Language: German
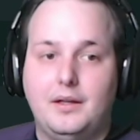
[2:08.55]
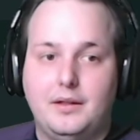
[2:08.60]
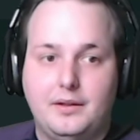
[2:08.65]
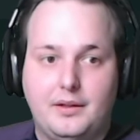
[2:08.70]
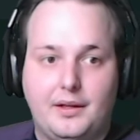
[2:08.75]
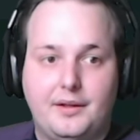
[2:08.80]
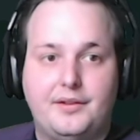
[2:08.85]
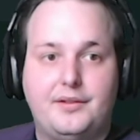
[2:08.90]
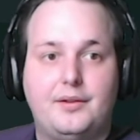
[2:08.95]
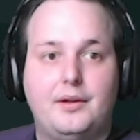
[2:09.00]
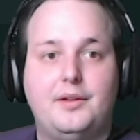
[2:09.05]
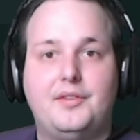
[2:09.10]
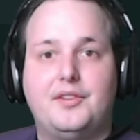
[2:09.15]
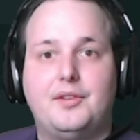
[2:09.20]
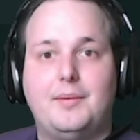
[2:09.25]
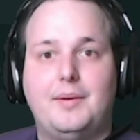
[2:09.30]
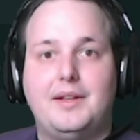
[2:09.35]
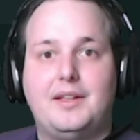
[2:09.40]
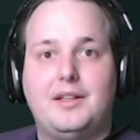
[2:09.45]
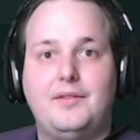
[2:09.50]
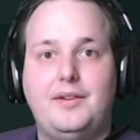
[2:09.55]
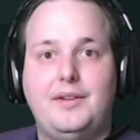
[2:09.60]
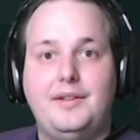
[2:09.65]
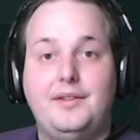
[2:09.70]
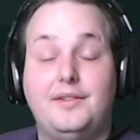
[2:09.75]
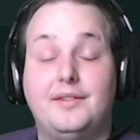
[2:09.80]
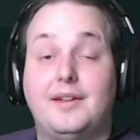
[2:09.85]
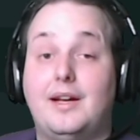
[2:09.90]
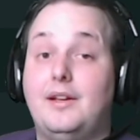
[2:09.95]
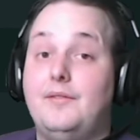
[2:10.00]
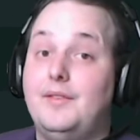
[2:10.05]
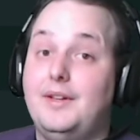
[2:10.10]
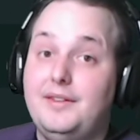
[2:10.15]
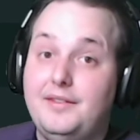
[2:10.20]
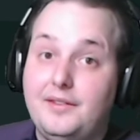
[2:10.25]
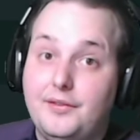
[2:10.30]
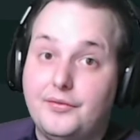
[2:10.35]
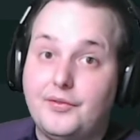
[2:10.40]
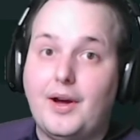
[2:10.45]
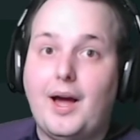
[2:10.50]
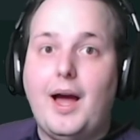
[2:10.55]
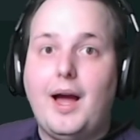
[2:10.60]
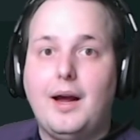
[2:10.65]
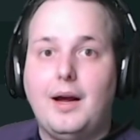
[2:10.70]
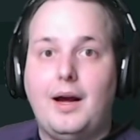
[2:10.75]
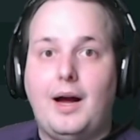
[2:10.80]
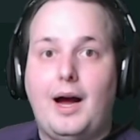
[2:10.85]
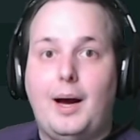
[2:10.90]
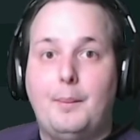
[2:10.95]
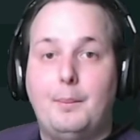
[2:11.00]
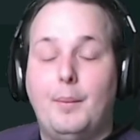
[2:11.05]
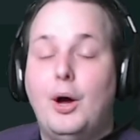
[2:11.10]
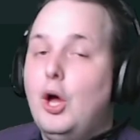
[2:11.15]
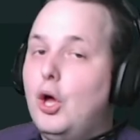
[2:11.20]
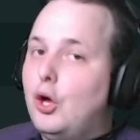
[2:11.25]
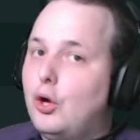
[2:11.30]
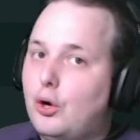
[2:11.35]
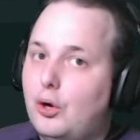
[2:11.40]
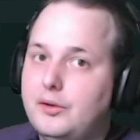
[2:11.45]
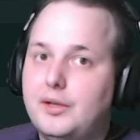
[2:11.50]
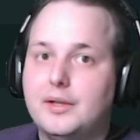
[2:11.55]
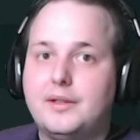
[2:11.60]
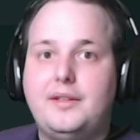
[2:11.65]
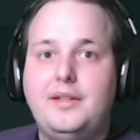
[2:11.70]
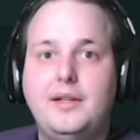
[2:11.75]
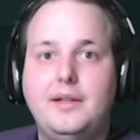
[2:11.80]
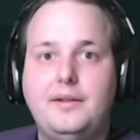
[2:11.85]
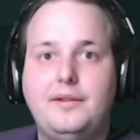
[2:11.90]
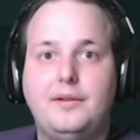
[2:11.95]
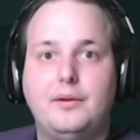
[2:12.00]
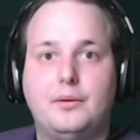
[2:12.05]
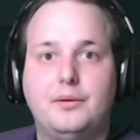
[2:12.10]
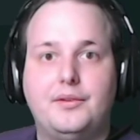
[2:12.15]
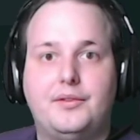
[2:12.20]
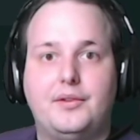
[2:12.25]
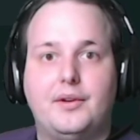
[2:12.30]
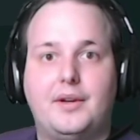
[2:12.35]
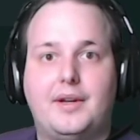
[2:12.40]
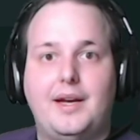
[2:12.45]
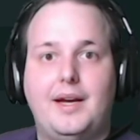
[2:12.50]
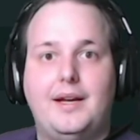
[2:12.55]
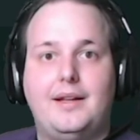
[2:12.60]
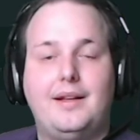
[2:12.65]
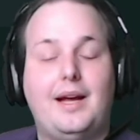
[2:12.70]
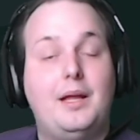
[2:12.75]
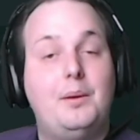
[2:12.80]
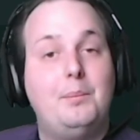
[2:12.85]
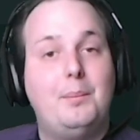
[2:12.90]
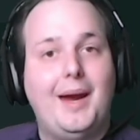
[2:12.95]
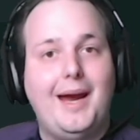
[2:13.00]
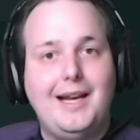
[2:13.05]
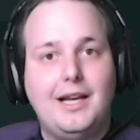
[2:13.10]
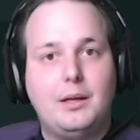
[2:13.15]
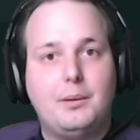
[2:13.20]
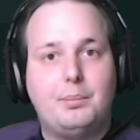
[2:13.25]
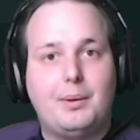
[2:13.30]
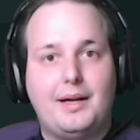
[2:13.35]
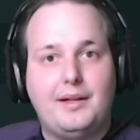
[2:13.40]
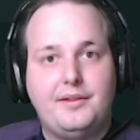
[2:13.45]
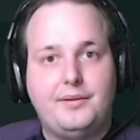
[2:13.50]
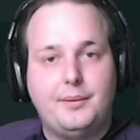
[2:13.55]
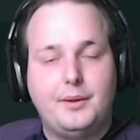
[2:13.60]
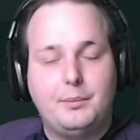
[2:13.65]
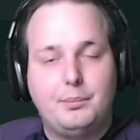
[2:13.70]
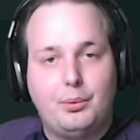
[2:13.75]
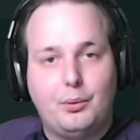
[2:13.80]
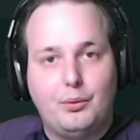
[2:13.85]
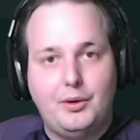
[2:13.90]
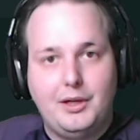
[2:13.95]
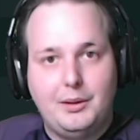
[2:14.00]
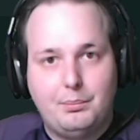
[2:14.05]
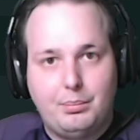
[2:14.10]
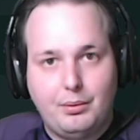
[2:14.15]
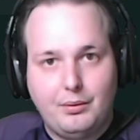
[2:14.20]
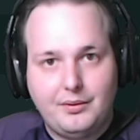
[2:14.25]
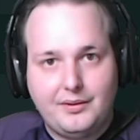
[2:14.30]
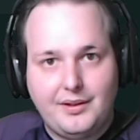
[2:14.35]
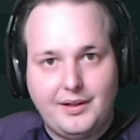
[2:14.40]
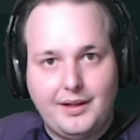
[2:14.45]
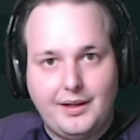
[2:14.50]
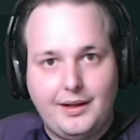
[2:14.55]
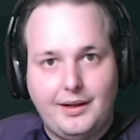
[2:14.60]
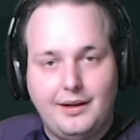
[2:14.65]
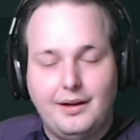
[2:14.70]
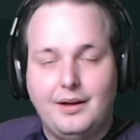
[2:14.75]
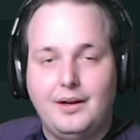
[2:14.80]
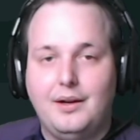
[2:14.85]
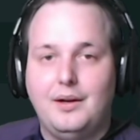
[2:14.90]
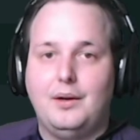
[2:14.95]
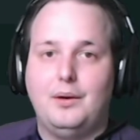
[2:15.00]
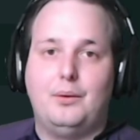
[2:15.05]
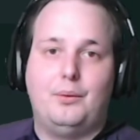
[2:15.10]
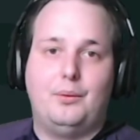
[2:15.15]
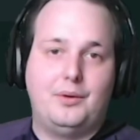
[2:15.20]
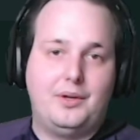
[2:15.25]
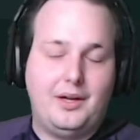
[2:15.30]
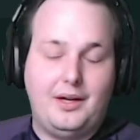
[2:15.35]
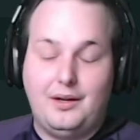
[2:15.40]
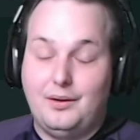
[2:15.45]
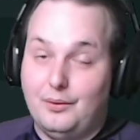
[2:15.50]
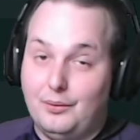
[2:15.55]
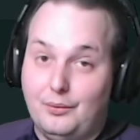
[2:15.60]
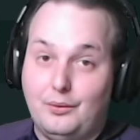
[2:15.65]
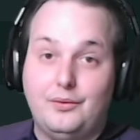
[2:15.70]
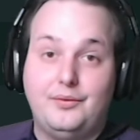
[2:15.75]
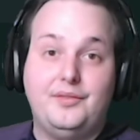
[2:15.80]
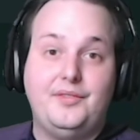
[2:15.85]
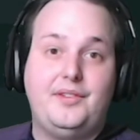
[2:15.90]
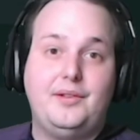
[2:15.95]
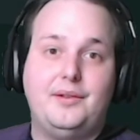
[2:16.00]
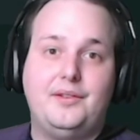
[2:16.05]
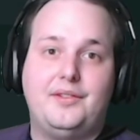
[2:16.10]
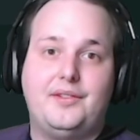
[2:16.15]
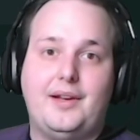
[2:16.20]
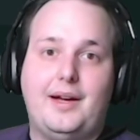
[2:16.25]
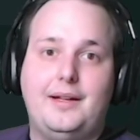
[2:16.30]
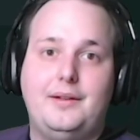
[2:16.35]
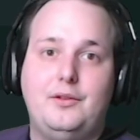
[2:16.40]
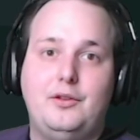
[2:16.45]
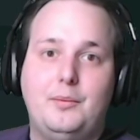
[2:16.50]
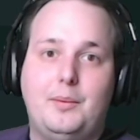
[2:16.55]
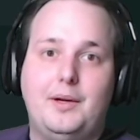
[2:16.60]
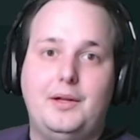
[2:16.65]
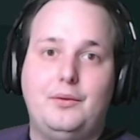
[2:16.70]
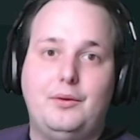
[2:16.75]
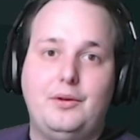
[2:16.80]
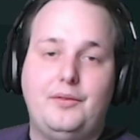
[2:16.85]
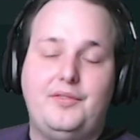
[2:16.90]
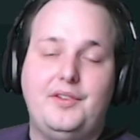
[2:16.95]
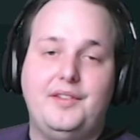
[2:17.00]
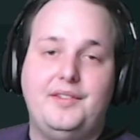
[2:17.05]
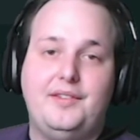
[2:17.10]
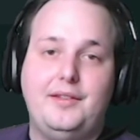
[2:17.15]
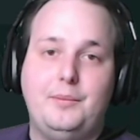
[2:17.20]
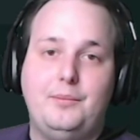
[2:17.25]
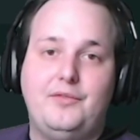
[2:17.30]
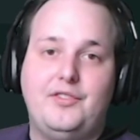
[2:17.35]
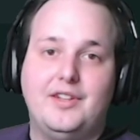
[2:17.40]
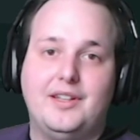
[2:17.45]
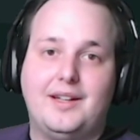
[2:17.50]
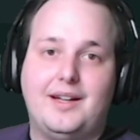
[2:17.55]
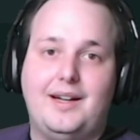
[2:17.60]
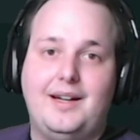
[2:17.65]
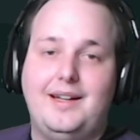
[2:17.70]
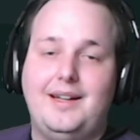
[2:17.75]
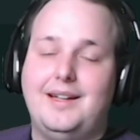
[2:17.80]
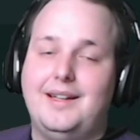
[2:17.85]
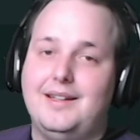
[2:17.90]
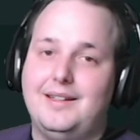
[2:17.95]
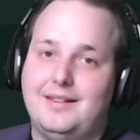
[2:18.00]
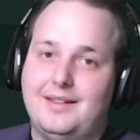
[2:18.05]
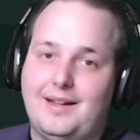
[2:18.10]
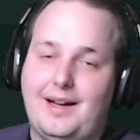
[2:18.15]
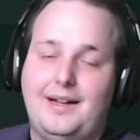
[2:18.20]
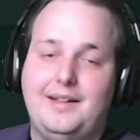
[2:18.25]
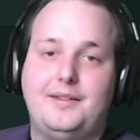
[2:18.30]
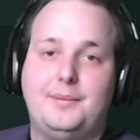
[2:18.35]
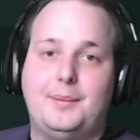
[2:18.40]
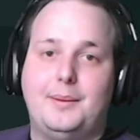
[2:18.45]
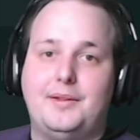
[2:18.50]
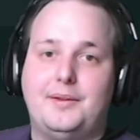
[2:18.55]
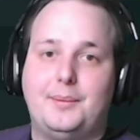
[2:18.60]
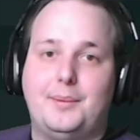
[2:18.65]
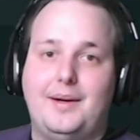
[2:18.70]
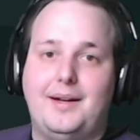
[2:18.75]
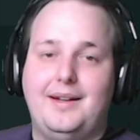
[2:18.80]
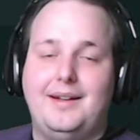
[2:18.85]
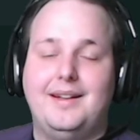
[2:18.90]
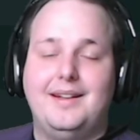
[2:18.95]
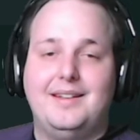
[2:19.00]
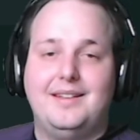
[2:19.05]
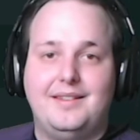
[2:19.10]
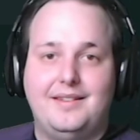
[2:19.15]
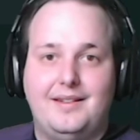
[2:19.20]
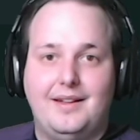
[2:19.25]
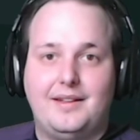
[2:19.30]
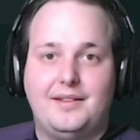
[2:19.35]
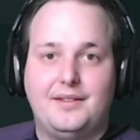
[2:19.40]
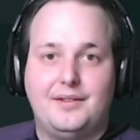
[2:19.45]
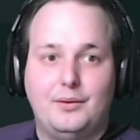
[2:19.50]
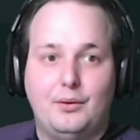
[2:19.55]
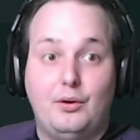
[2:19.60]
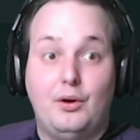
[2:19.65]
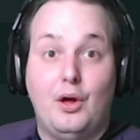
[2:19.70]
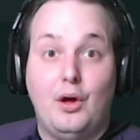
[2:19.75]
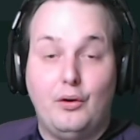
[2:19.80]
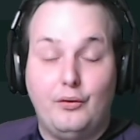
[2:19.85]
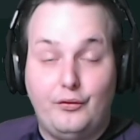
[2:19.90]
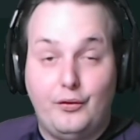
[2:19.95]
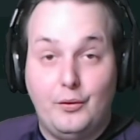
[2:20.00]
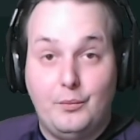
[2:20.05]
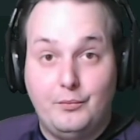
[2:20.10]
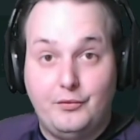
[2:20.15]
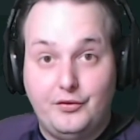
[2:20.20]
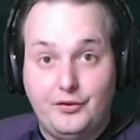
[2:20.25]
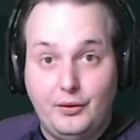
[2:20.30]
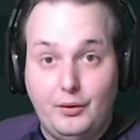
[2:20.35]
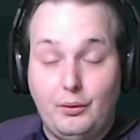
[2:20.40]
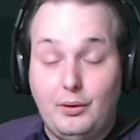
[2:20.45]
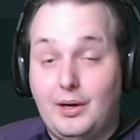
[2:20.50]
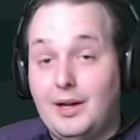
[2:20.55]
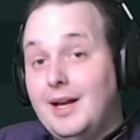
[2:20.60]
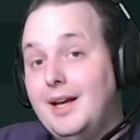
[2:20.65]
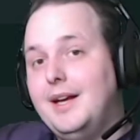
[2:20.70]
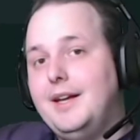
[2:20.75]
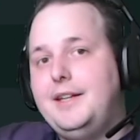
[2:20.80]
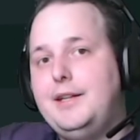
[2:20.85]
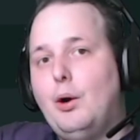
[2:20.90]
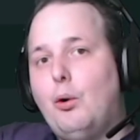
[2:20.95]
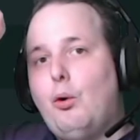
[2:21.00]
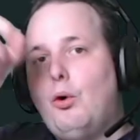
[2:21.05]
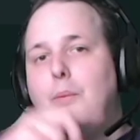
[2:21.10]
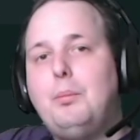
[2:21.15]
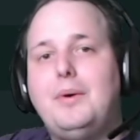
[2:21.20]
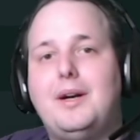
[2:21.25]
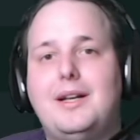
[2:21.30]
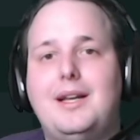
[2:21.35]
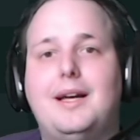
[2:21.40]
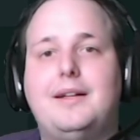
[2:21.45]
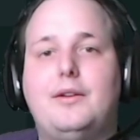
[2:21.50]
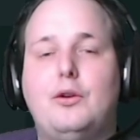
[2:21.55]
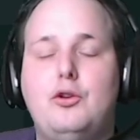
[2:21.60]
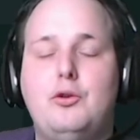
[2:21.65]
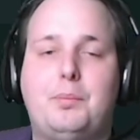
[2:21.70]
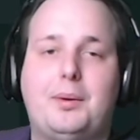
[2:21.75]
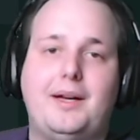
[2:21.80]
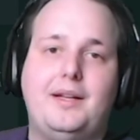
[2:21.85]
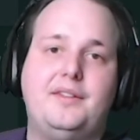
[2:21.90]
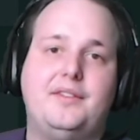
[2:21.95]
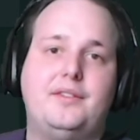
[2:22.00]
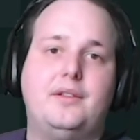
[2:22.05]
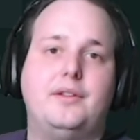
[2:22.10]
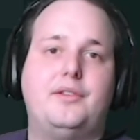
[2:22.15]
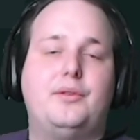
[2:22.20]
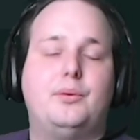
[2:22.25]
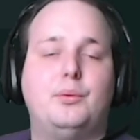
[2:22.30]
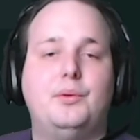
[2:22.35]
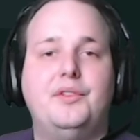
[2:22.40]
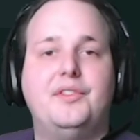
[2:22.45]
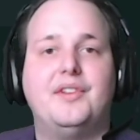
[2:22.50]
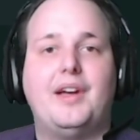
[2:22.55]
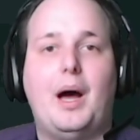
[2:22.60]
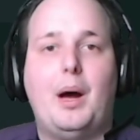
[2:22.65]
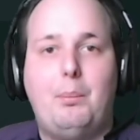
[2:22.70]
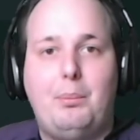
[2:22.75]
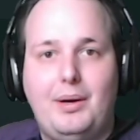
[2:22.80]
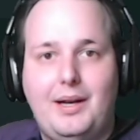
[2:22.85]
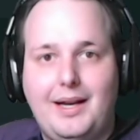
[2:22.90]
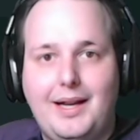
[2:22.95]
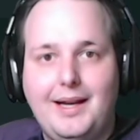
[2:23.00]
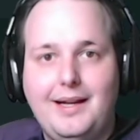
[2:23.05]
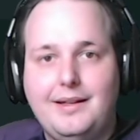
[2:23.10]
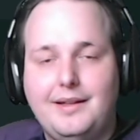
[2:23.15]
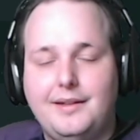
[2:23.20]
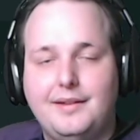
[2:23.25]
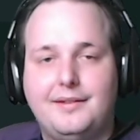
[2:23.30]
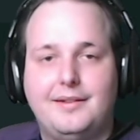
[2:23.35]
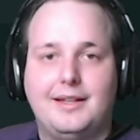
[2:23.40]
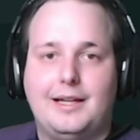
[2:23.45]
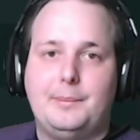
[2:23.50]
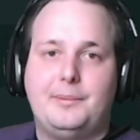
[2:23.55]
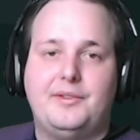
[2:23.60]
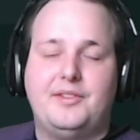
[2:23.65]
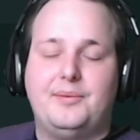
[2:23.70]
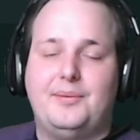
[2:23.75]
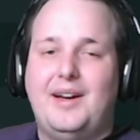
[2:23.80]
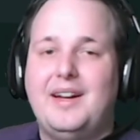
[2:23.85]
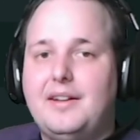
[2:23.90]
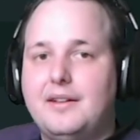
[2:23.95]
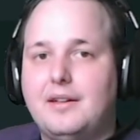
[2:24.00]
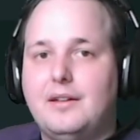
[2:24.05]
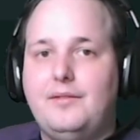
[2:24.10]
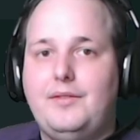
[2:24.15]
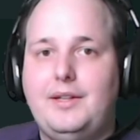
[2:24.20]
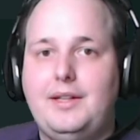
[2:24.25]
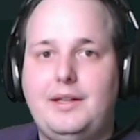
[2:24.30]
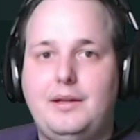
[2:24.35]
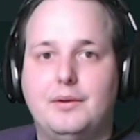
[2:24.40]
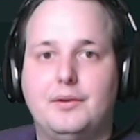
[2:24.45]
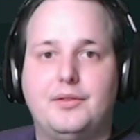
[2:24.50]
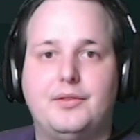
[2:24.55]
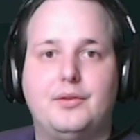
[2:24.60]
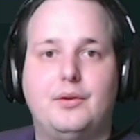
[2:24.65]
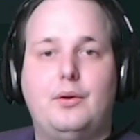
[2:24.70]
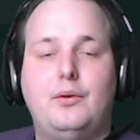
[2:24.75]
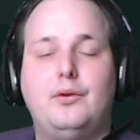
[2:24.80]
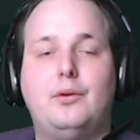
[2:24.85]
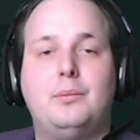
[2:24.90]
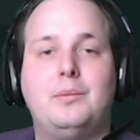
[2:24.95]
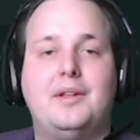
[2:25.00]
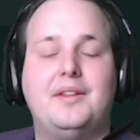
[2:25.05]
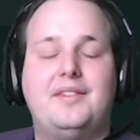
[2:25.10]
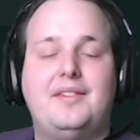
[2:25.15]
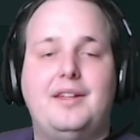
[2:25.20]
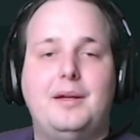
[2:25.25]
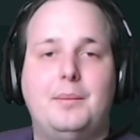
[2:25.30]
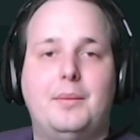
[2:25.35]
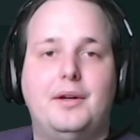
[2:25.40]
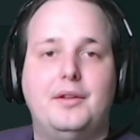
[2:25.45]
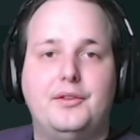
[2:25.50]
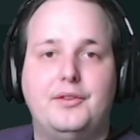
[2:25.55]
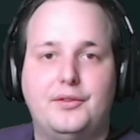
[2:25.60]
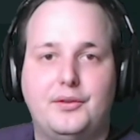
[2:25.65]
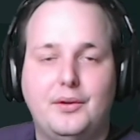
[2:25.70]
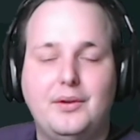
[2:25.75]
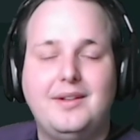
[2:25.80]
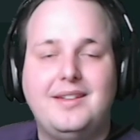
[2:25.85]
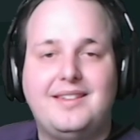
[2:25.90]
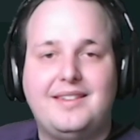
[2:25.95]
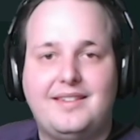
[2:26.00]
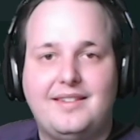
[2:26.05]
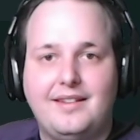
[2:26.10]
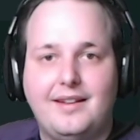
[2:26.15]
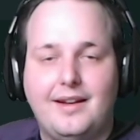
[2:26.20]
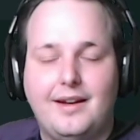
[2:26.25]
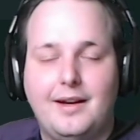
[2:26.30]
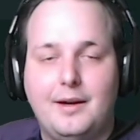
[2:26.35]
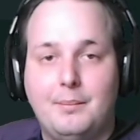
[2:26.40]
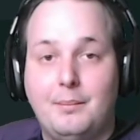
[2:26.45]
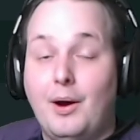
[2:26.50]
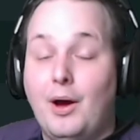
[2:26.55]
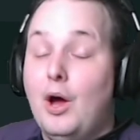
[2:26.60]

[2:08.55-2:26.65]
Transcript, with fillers: Das soll es soweit gewesen sein. Wenn Sie Fragen haben, kontaktieren Sie uns doch gerne an mail.brandswickbowling.de oder rufen Sie uns an über 04743 322 6050. Hier oben gelangt ihr übrigens noch zu unserer Playlist. Da gibt es weitere Videos rund um das Thema Sync CRM